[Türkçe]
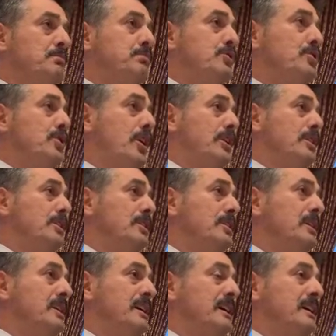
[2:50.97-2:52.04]
Bu yol
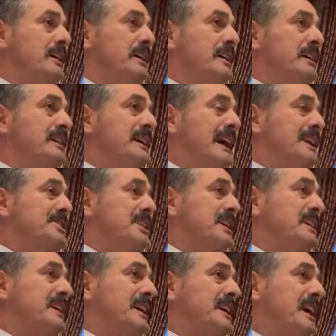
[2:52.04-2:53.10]

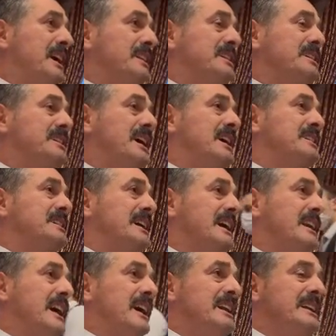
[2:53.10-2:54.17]
gerçekten artık
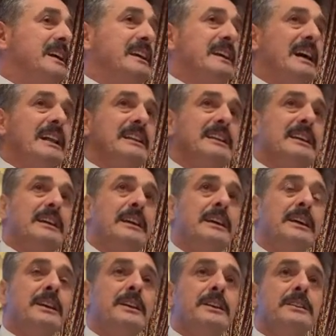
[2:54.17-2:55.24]
kangren haline geldi.
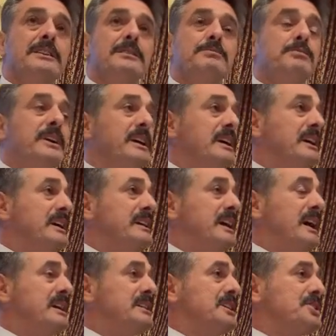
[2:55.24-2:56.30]
Ee,
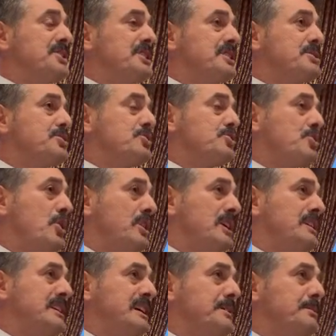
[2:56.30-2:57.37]
yaklaşık
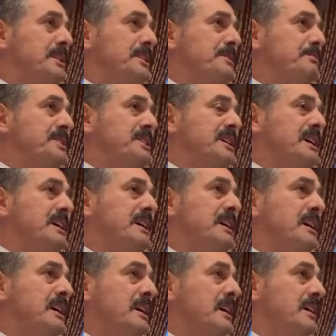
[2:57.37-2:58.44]
şöyle diyebilirim ki
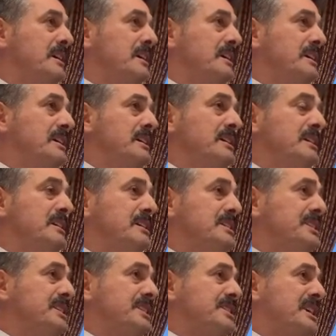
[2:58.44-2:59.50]
e,
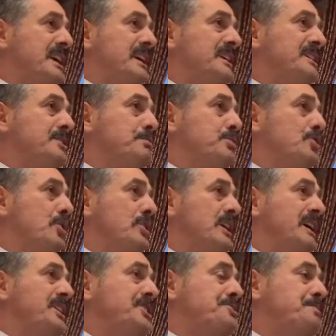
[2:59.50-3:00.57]
40 senedir bu
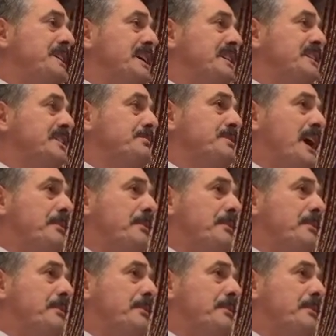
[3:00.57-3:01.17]
yola hiçbir yatırım